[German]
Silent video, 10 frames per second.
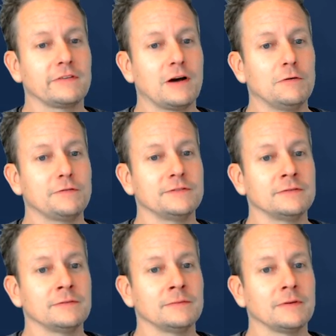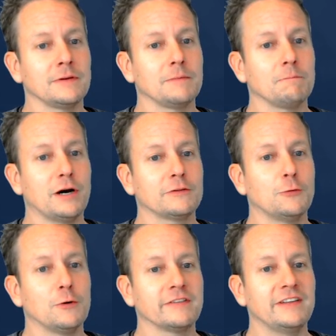auf ein paar
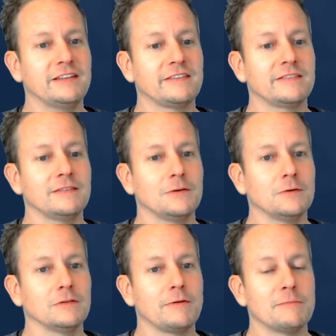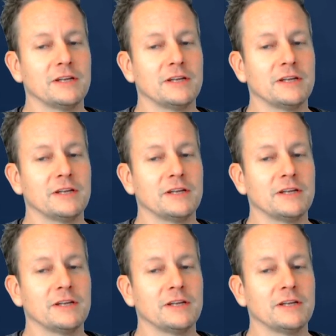Tore setzen. Und wenn man